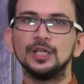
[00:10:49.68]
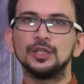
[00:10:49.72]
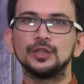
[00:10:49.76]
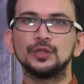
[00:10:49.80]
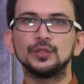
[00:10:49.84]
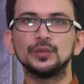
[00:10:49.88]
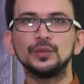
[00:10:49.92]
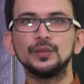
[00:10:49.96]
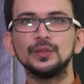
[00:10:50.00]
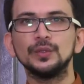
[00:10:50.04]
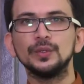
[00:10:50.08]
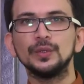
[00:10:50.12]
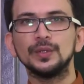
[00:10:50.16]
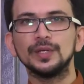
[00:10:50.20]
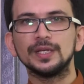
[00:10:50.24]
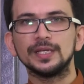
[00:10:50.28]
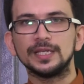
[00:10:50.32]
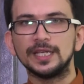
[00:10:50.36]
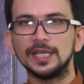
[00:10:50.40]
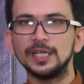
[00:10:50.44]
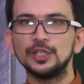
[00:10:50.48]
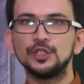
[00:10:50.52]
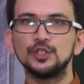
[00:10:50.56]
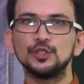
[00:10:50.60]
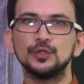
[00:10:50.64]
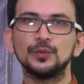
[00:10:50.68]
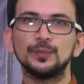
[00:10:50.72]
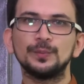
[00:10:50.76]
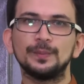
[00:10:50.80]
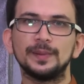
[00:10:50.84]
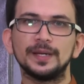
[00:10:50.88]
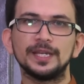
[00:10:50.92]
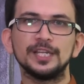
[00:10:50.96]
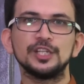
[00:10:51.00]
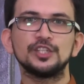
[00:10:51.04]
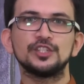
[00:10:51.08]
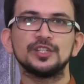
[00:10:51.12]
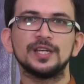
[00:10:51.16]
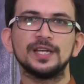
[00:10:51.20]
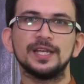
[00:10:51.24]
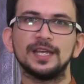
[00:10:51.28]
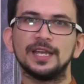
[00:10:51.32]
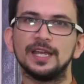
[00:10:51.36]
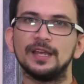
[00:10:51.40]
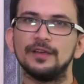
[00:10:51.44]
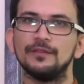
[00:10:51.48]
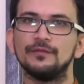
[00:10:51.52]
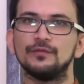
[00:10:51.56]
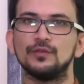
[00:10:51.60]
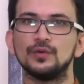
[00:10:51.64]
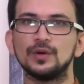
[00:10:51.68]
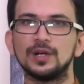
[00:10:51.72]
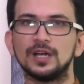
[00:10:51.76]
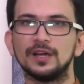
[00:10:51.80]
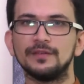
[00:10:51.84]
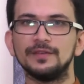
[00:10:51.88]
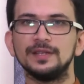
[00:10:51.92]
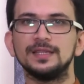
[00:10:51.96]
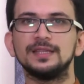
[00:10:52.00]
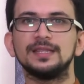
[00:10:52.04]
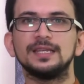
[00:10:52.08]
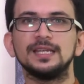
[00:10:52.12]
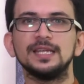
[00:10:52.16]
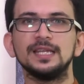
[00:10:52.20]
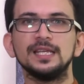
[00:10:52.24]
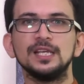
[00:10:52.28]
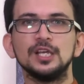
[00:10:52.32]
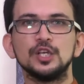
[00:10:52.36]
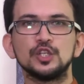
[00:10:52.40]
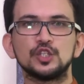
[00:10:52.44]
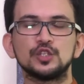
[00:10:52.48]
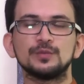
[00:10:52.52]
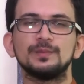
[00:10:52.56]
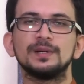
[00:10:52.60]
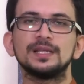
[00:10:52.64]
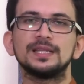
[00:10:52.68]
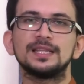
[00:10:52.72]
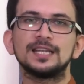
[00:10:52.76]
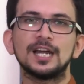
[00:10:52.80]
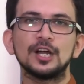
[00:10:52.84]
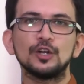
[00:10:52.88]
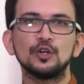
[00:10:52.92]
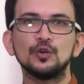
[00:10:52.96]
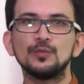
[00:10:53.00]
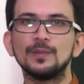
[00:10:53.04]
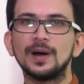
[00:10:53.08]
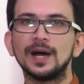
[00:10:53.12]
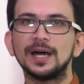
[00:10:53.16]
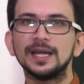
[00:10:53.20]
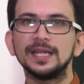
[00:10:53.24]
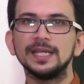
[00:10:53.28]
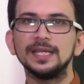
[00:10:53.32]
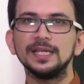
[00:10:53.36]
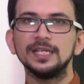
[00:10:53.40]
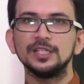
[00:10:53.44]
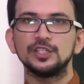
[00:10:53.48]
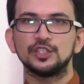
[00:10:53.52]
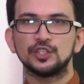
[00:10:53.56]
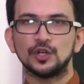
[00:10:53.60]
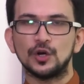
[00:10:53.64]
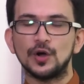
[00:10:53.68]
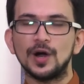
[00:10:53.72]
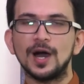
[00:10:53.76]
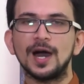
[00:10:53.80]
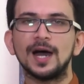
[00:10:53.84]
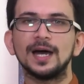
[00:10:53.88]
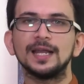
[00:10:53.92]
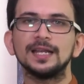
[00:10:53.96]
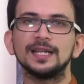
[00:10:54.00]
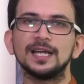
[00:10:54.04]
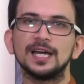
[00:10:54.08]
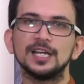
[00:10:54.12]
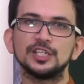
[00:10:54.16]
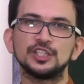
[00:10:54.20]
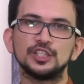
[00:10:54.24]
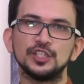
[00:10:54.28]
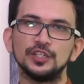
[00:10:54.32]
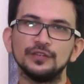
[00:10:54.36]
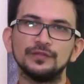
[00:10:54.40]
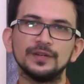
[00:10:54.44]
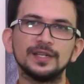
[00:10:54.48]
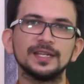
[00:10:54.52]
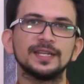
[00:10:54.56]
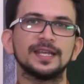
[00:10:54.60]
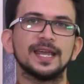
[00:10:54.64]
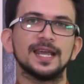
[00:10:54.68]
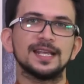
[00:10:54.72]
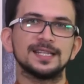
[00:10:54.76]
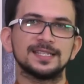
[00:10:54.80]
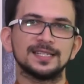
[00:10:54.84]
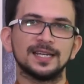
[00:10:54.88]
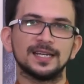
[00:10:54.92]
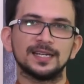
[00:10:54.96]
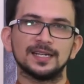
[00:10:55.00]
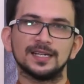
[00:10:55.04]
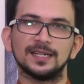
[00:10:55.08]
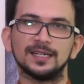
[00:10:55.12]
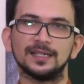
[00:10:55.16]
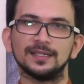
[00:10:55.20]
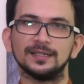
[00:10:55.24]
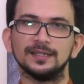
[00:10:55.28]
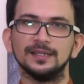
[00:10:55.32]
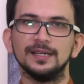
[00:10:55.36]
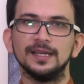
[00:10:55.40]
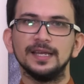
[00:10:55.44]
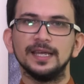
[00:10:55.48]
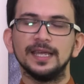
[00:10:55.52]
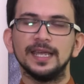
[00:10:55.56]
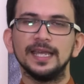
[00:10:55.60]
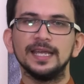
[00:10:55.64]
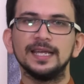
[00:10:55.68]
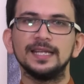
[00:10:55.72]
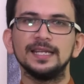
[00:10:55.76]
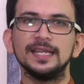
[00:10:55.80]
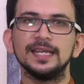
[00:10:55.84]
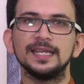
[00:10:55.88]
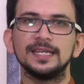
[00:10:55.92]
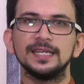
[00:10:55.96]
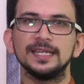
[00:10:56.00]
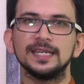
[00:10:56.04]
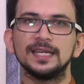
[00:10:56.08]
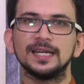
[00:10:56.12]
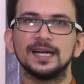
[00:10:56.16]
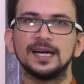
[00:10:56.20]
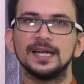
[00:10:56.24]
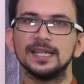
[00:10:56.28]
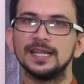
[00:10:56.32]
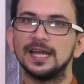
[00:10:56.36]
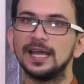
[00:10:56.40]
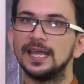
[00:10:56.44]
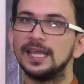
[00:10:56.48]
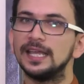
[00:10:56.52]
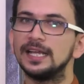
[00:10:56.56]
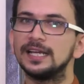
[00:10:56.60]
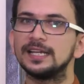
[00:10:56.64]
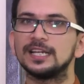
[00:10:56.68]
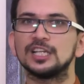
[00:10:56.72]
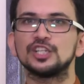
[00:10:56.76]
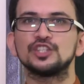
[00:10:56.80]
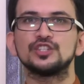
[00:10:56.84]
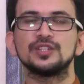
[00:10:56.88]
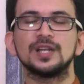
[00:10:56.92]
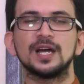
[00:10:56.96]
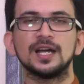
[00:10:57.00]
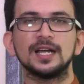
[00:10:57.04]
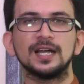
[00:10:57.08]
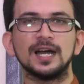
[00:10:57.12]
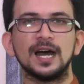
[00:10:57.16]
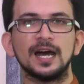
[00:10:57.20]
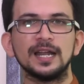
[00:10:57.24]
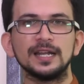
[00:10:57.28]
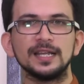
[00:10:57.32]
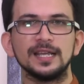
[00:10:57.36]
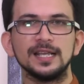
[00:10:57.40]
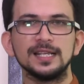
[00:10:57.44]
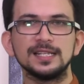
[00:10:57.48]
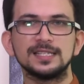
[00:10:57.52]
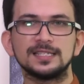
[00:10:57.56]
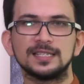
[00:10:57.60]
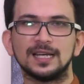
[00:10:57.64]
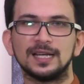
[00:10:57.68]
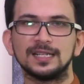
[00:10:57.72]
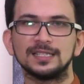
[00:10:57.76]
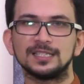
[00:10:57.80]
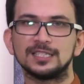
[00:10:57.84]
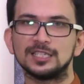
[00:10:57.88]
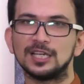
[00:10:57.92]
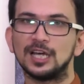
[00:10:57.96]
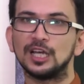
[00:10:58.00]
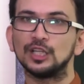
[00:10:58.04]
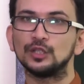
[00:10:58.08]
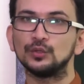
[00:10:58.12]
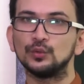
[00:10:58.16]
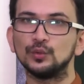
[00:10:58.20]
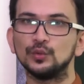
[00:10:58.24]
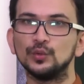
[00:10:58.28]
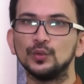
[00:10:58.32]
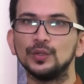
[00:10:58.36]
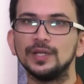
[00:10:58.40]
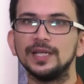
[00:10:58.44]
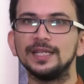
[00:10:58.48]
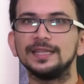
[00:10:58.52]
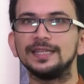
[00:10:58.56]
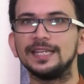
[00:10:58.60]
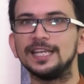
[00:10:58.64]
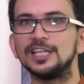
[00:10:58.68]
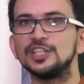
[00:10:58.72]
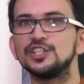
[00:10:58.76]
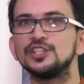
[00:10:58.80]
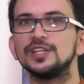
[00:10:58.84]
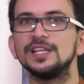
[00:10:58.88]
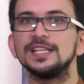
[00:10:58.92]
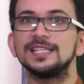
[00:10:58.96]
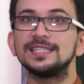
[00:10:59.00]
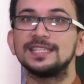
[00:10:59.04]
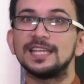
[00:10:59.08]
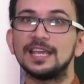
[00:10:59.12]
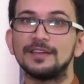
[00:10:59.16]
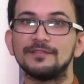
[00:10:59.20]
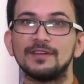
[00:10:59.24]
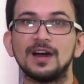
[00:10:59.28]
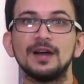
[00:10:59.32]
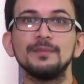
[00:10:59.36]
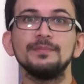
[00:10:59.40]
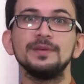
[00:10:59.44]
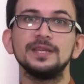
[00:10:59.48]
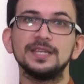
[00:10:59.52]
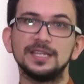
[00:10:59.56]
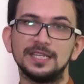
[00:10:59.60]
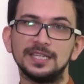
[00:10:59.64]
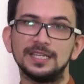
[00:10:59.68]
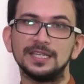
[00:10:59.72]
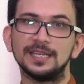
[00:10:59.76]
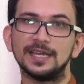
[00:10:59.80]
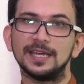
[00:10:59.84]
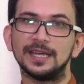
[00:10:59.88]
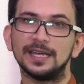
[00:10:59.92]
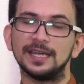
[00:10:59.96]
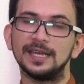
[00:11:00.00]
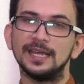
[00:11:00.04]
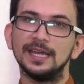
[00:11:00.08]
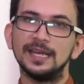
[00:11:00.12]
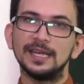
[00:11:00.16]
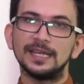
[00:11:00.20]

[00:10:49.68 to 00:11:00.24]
तो ये जो परिचय है वो कवित्री सुभद्रा कुमारी चौहान का जीवन कैसा रहा एक लेखिका या एक रचनाकार के साथ साथ उन्होंने देश की सेवा भी की है